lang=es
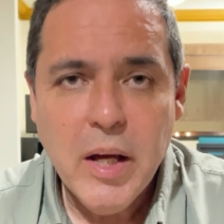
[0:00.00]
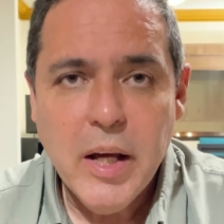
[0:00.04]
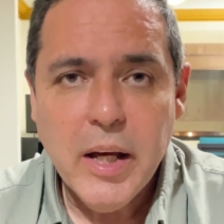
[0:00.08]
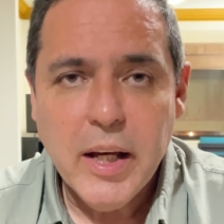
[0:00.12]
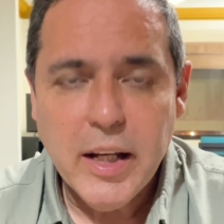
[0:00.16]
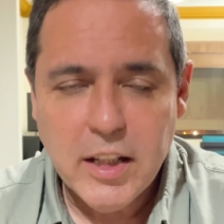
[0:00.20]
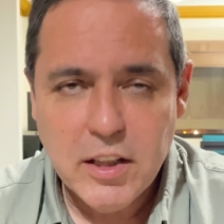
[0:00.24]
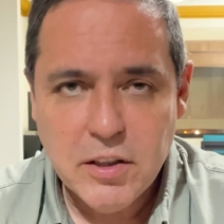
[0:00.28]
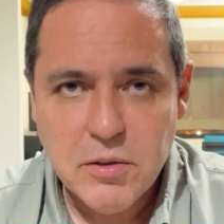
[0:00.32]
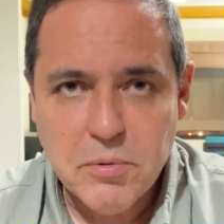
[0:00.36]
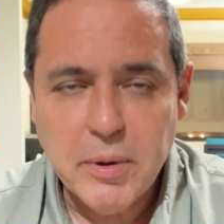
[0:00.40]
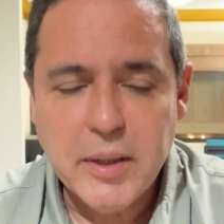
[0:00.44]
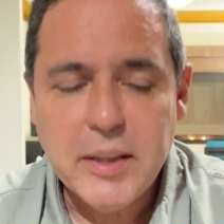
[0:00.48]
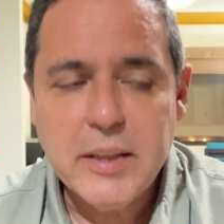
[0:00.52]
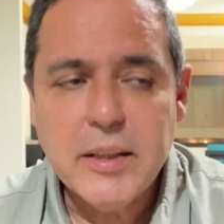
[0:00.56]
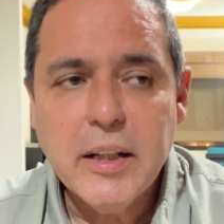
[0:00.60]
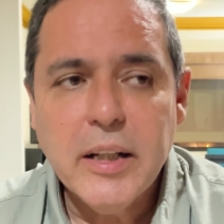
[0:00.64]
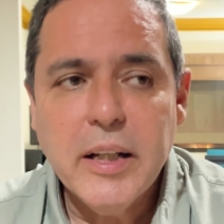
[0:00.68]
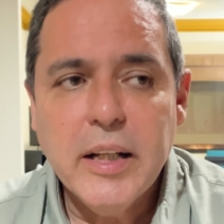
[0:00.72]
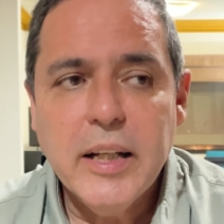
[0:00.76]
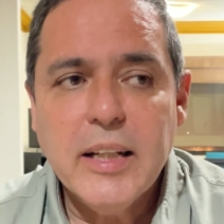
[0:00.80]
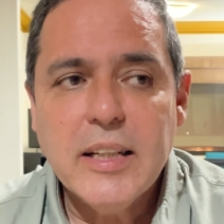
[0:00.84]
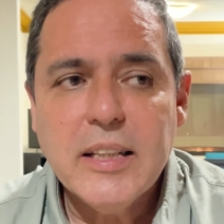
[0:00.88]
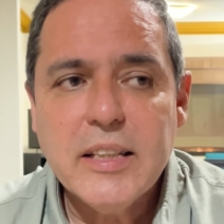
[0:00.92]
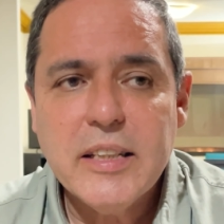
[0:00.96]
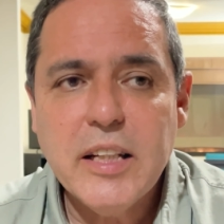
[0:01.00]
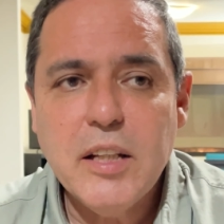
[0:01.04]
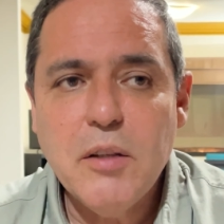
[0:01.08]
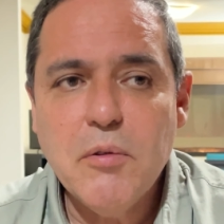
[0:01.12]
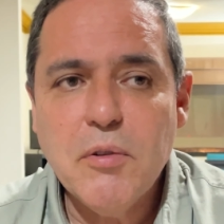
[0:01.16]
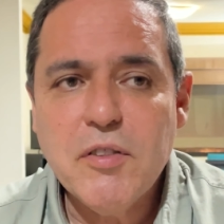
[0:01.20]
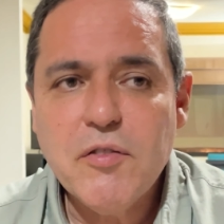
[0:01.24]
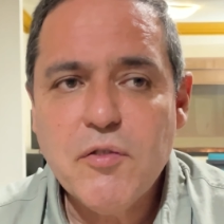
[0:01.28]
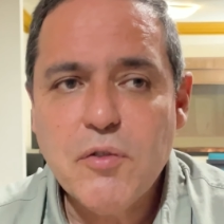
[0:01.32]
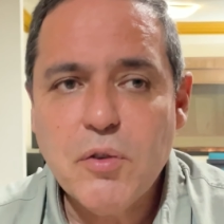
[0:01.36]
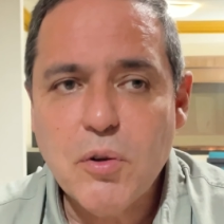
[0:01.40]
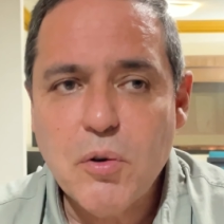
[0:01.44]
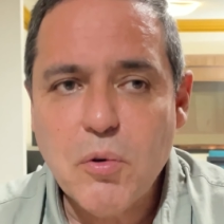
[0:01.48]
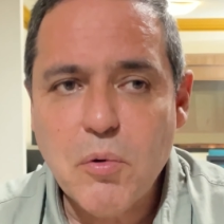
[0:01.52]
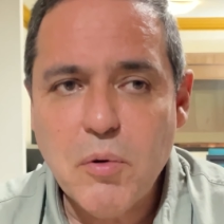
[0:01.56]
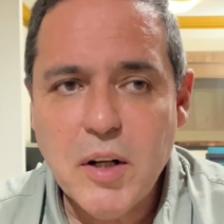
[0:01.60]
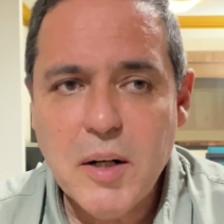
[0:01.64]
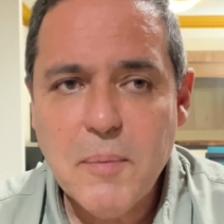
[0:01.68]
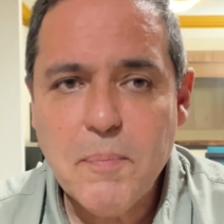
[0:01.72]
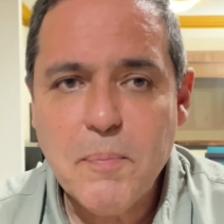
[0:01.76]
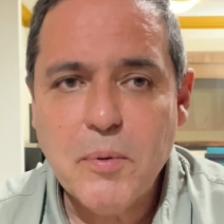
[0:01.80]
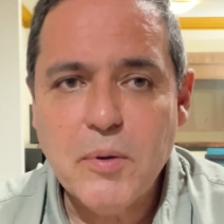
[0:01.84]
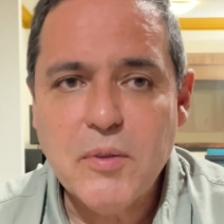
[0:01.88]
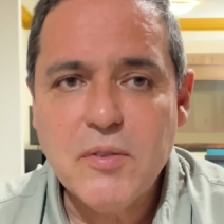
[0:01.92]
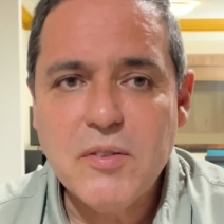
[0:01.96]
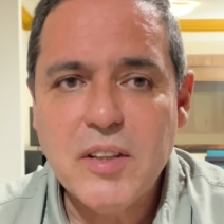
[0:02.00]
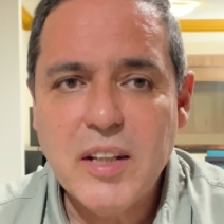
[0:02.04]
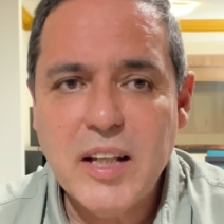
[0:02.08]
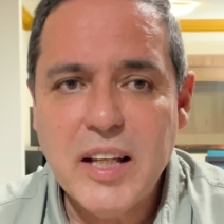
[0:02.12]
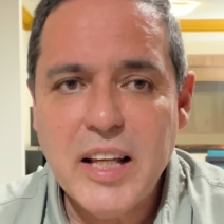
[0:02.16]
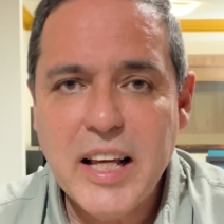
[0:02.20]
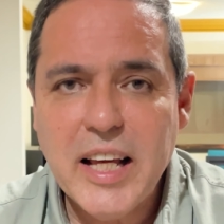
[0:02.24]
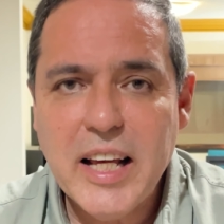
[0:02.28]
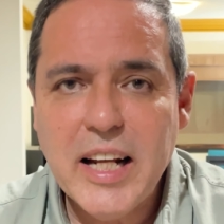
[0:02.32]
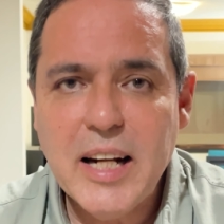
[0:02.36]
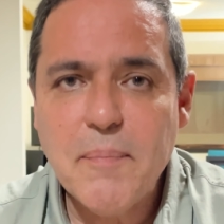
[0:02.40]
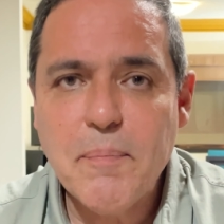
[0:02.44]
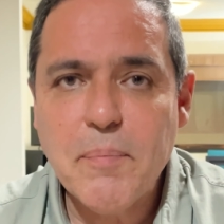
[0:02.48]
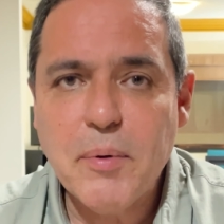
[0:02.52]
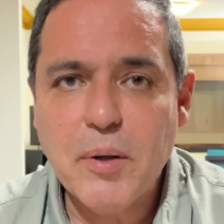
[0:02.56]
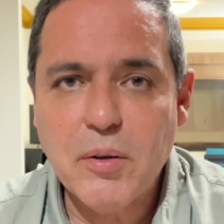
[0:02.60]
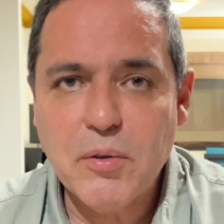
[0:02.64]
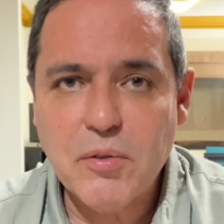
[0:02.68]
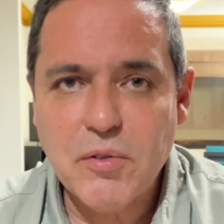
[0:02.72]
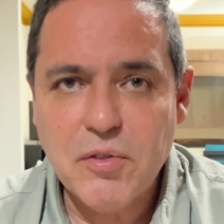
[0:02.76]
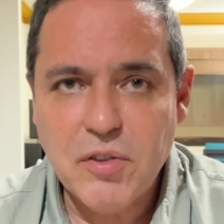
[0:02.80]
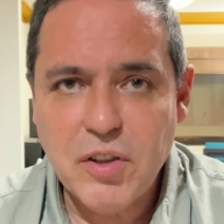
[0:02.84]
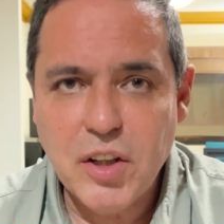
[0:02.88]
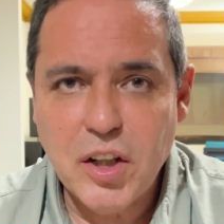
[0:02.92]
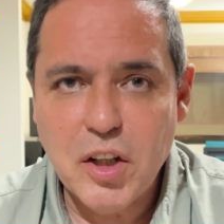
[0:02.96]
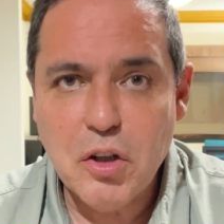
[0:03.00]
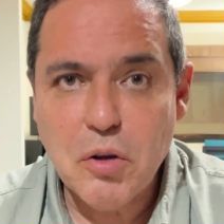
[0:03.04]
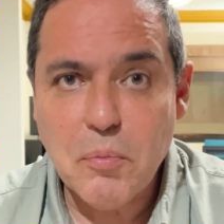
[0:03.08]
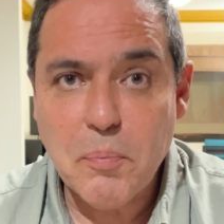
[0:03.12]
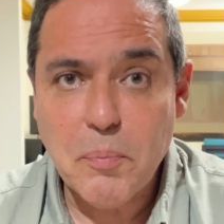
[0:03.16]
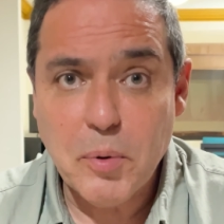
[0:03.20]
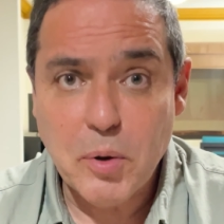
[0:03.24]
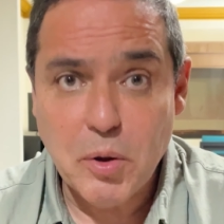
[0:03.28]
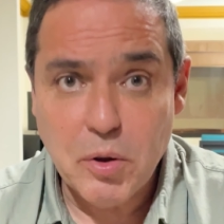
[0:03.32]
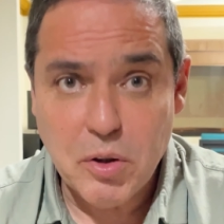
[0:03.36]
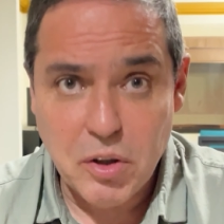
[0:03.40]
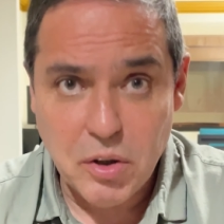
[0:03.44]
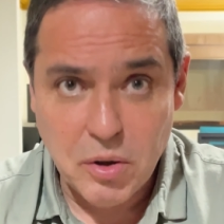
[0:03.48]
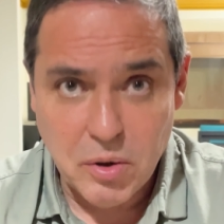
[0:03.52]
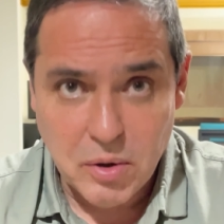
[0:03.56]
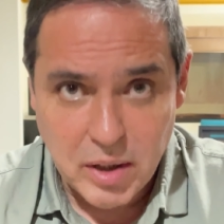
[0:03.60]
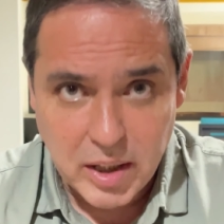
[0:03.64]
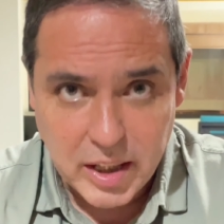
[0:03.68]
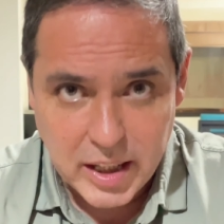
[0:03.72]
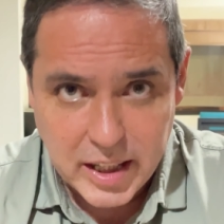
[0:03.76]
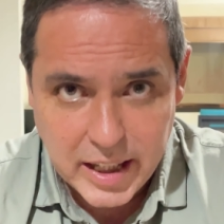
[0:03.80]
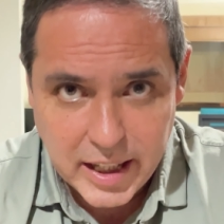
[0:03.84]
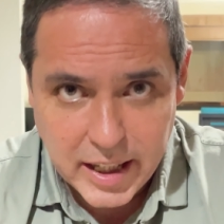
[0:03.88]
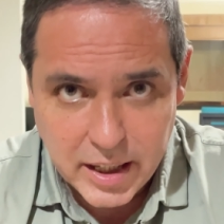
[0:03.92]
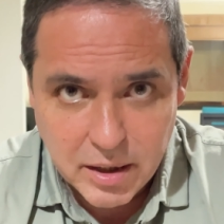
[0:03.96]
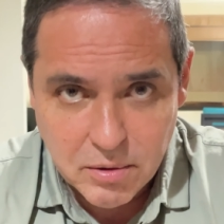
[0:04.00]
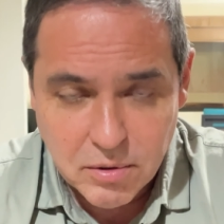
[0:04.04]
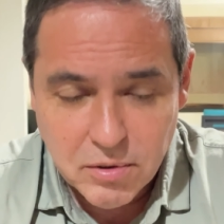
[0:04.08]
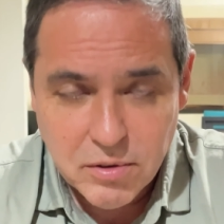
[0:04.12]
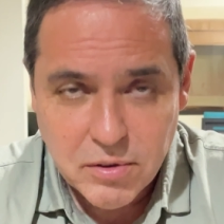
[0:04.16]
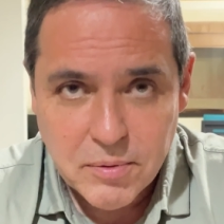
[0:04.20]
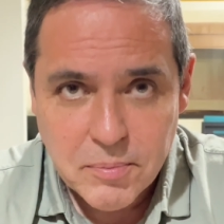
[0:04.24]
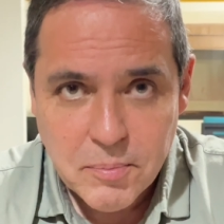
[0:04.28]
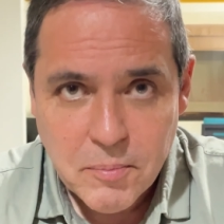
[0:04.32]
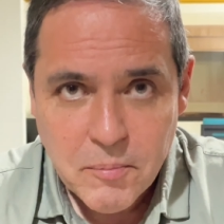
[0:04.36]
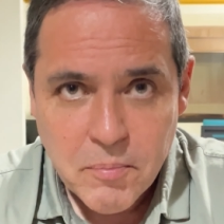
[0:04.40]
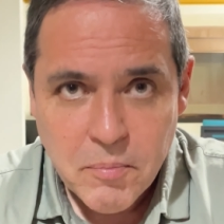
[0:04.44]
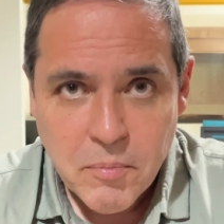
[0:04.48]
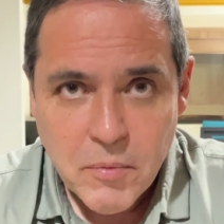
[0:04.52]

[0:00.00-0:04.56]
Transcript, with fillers: Esto es, si nuestro cuerpo siguiera produciendo proteoglicanos,